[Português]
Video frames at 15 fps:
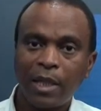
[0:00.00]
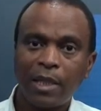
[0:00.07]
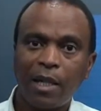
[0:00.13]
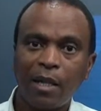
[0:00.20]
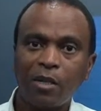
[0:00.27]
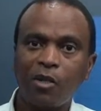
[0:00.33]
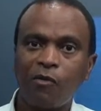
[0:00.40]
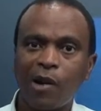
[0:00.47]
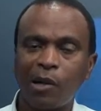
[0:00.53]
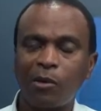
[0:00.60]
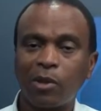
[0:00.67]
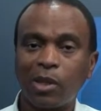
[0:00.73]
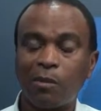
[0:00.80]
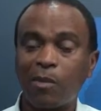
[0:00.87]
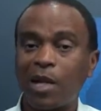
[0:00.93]
e este
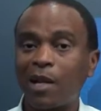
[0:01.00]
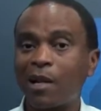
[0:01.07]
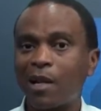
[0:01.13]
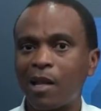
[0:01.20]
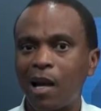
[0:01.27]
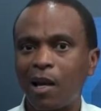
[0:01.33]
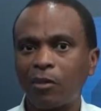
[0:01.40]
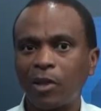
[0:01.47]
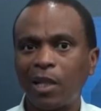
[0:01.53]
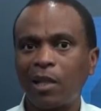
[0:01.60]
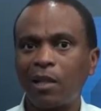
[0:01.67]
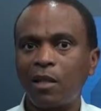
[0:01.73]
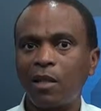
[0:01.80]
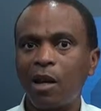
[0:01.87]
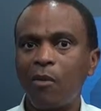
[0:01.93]
valor também é claro que
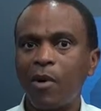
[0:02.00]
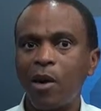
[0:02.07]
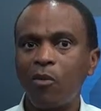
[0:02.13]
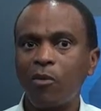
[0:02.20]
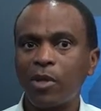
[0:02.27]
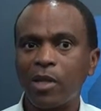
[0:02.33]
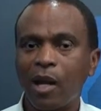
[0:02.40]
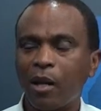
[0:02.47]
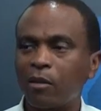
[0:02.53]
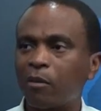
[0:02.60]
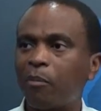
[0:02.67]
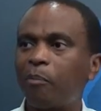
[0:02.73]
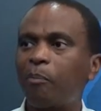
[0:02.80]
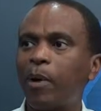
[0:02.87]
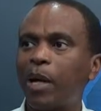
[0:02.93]
ele não é
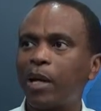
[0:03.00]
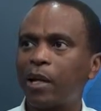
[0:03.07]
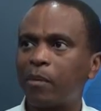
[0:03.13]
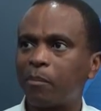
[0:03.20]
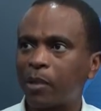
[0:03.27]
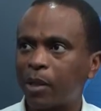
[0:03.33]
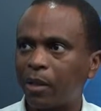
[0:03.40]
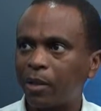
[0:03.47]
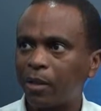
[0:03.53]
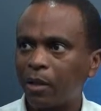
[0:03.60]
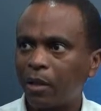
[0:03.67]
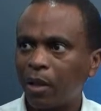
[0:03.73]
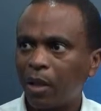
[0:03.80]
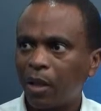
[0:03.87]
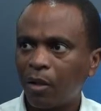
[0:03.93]
usado para a campanha,
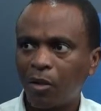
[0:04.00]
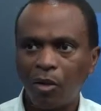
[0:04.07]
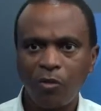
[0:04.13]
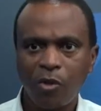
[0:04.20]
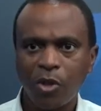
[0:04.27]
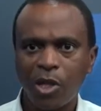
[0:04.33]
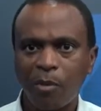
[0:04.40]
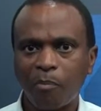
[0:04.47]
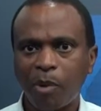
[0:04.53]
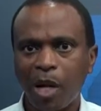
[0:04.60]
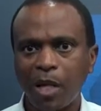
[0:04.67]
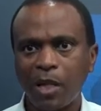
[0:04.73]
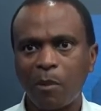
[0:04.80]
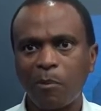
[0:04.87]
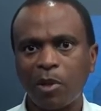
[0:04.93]
ou você
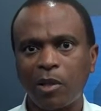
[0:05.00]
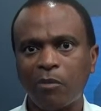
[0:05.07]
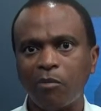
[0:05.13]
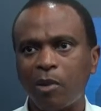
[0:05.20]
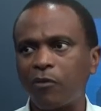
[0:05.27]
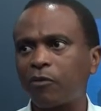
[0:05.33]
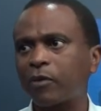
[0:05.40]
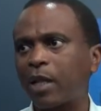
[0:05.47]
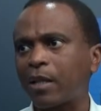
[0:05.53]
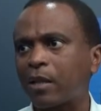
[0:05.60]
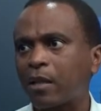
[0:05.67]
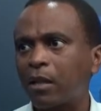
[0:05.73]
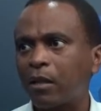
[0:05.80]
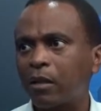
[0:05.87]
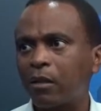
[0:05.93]
passe pela alguma
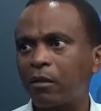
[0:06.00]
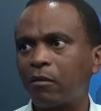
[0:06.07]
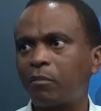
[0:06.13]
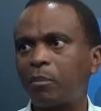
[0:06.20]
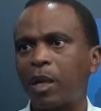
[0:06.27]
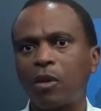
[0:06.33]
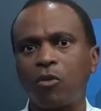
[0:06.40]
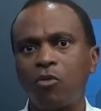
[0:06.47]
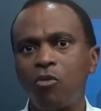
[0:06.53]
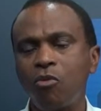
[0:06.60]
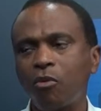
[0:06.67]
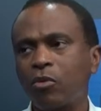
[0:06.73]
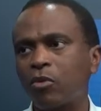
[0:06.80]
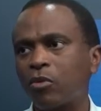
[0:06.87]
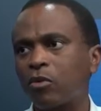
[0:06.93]
fundação, para
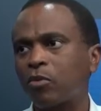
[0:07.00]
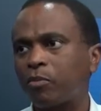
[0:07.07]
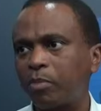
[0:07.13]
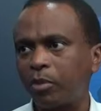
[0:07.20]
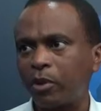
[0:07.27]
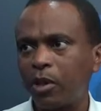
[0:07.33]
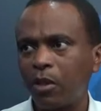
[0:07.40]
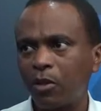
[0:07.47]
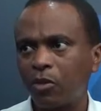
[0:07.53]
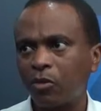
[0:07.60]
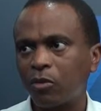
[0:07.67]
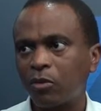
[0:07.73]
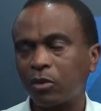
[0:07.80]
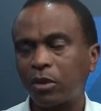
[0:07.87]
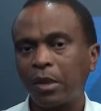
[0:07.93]
cursos
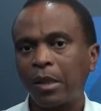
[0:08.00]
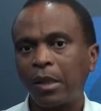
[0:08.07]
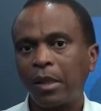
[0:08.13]
políticos,